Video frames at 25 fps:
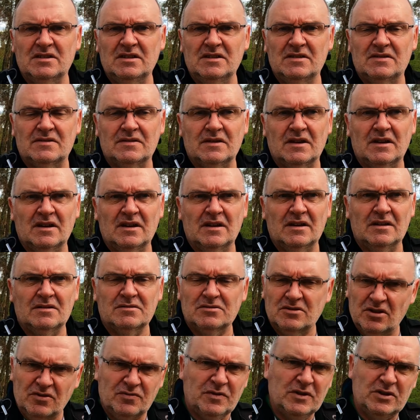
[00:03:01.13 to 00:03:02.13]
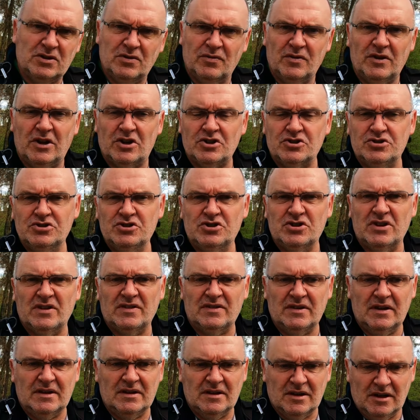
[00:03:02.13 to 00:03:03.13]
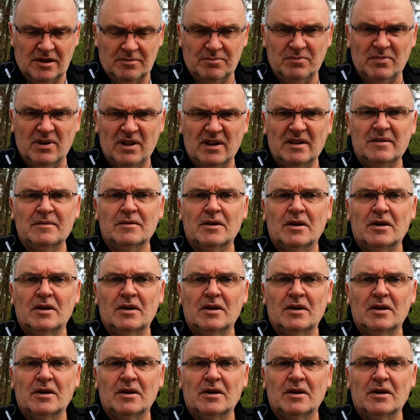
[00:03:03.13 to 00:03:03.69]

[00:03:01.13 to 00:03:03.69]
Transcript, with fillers: die äh, das Video vielleicht nicht gesehen haben.